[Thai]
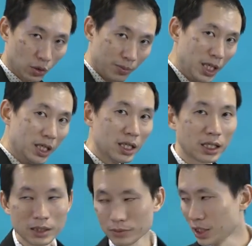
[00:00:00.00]
ตัว B
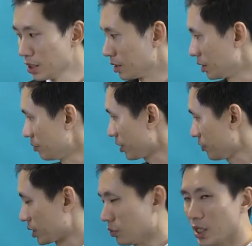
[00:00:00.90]
นะครับ น้ำหนัก
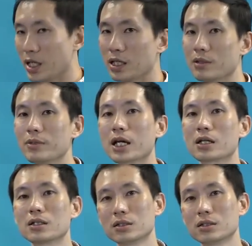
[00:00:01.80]
แฟลชตัว A น้ำหนัก